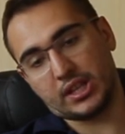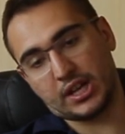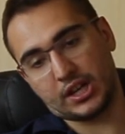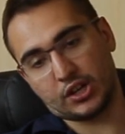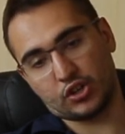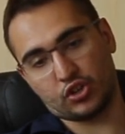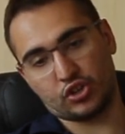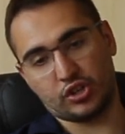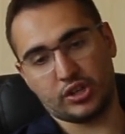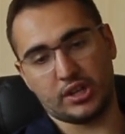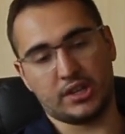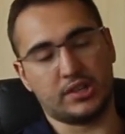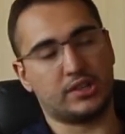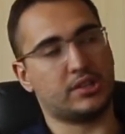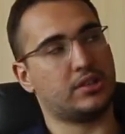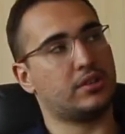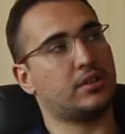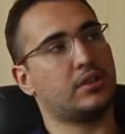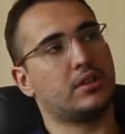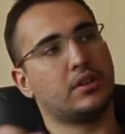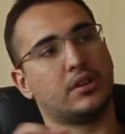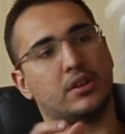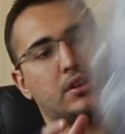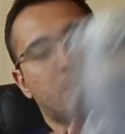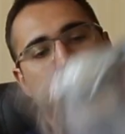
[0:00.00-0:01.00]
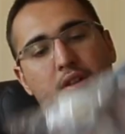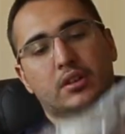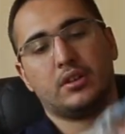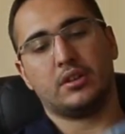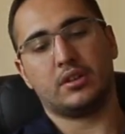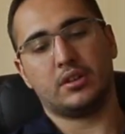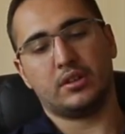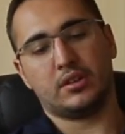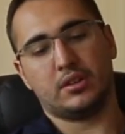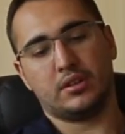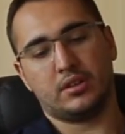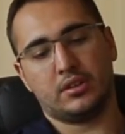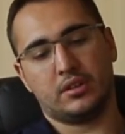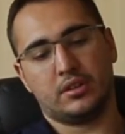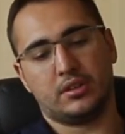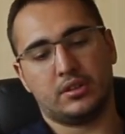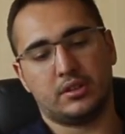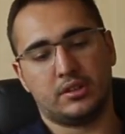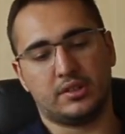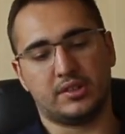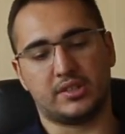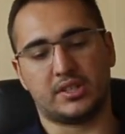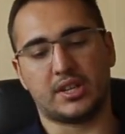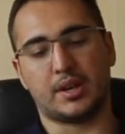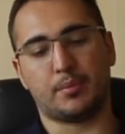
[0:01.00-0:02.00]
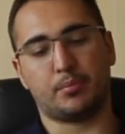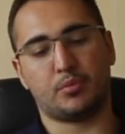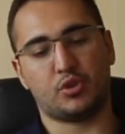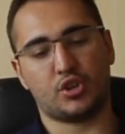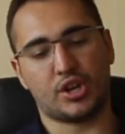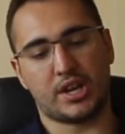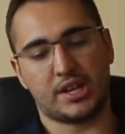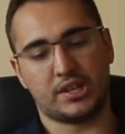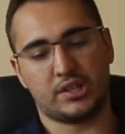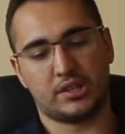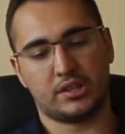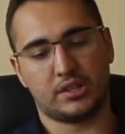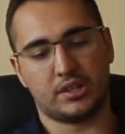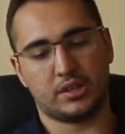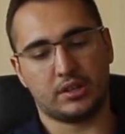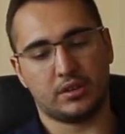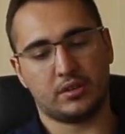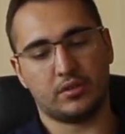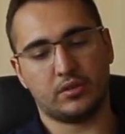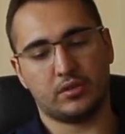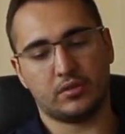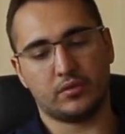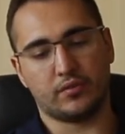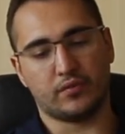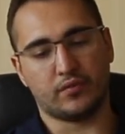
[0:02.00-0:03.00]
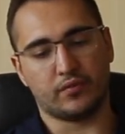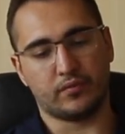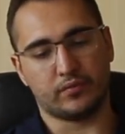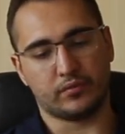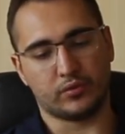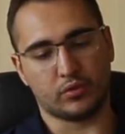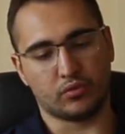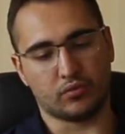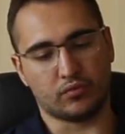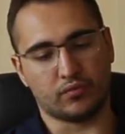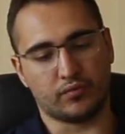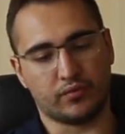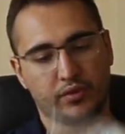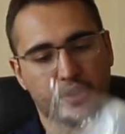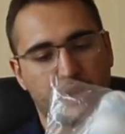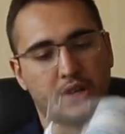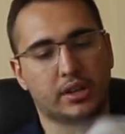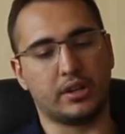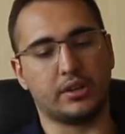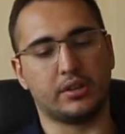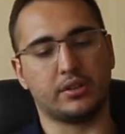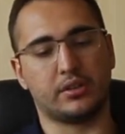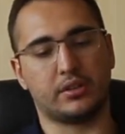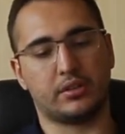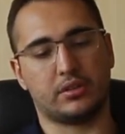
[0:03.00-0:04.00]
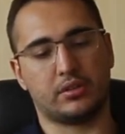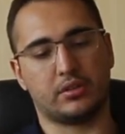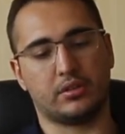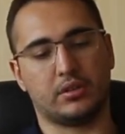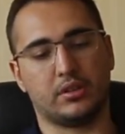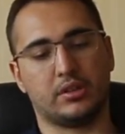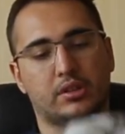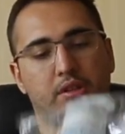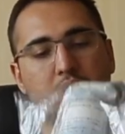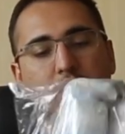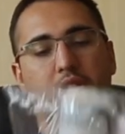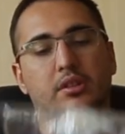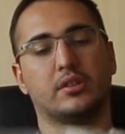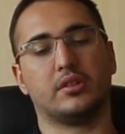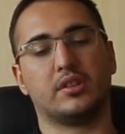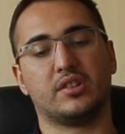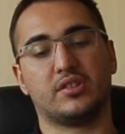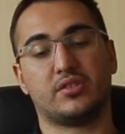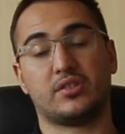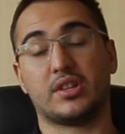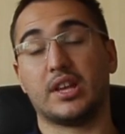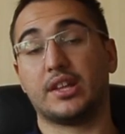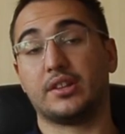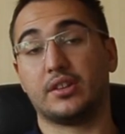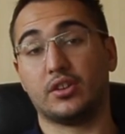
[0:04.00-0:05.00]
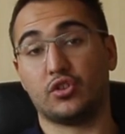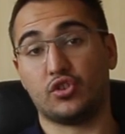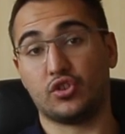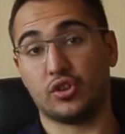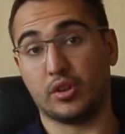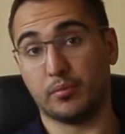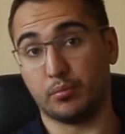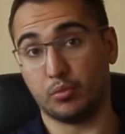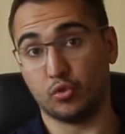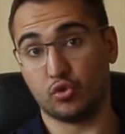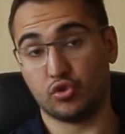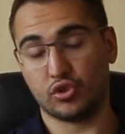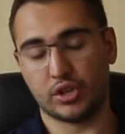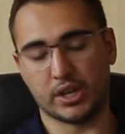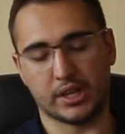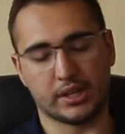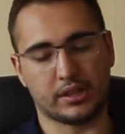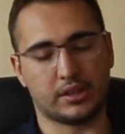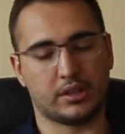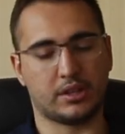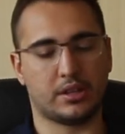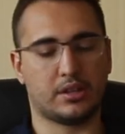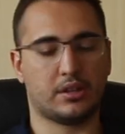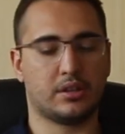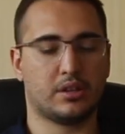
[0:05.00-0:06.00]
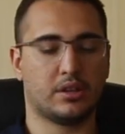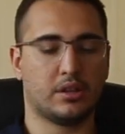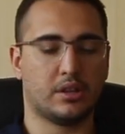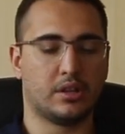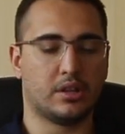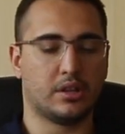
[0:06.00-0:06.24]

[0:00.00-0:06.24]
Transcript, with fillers: также есть запчасти. Ну, выглядит это достаточно бюджетно.